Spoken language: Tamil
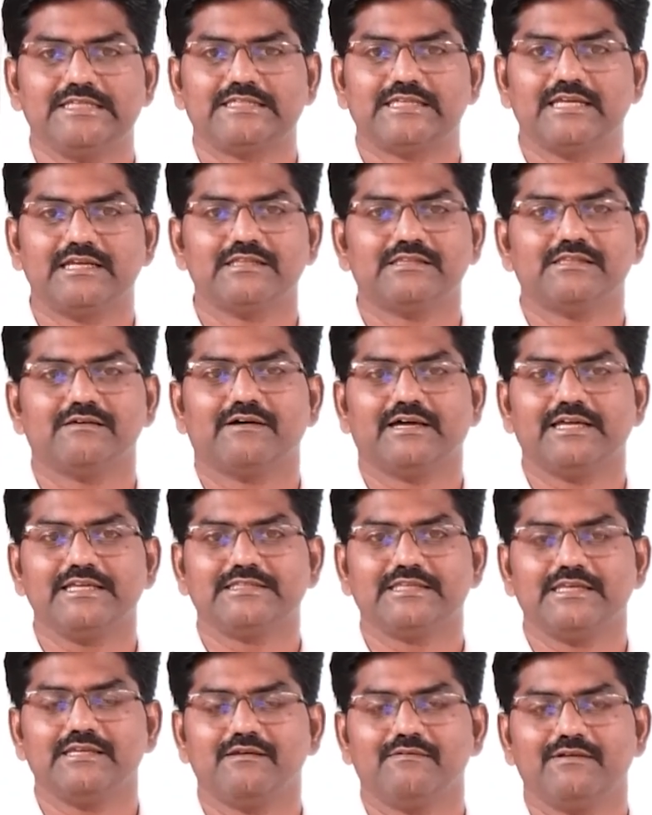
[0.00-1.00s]
செலுத்த வகை
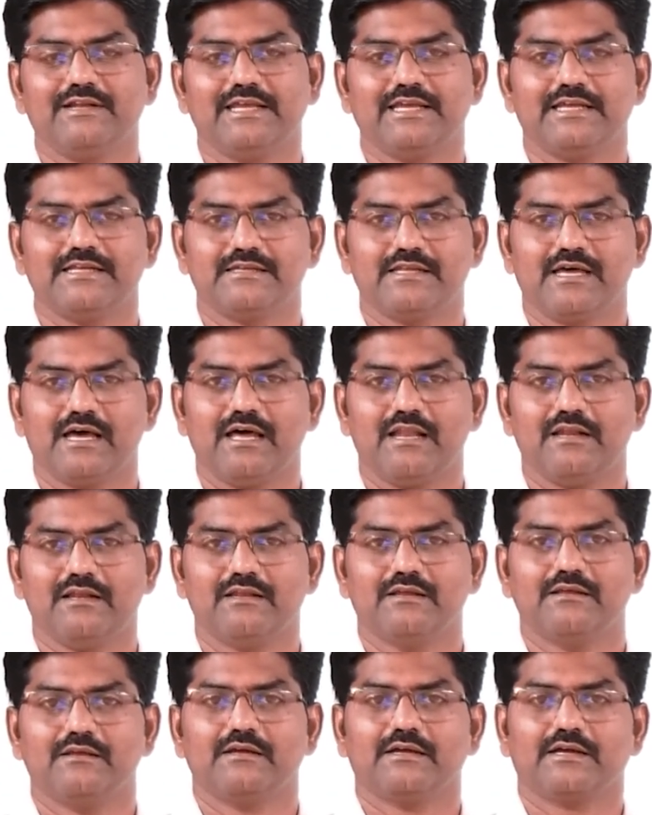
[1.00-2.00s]
செய்யவில்லை என்றால்
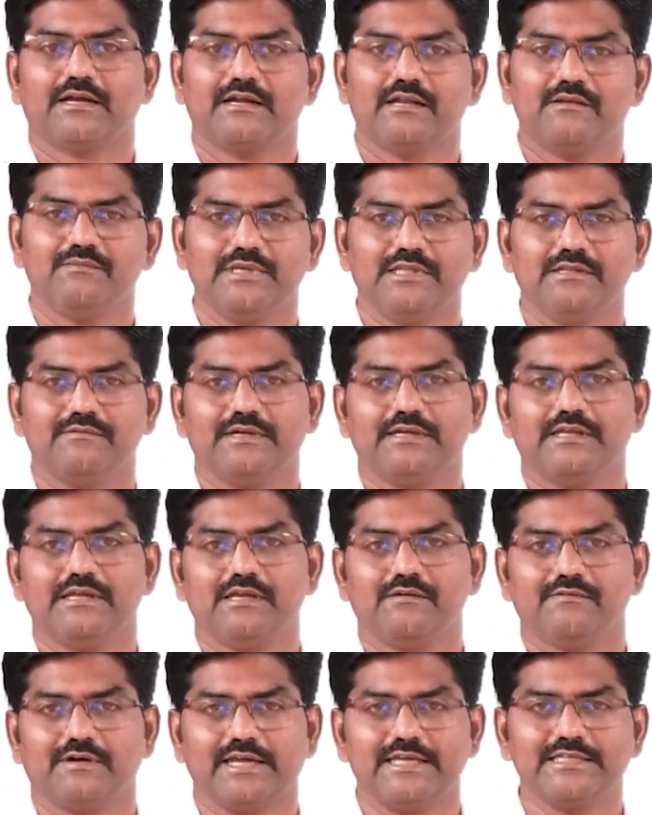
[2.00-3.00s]
கடன் மீது
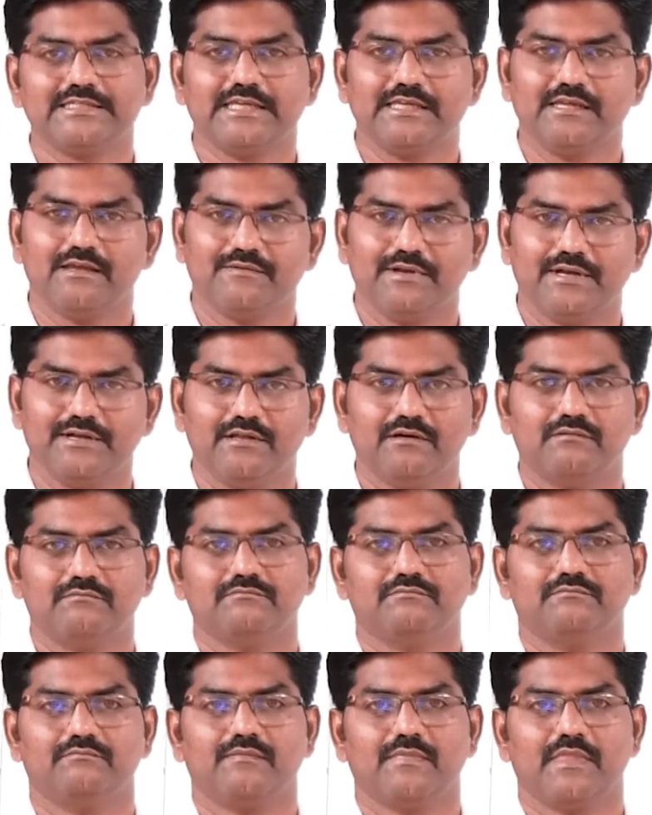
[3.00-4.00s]
வட்டிக்கு வகை செய்ய வேண்டும்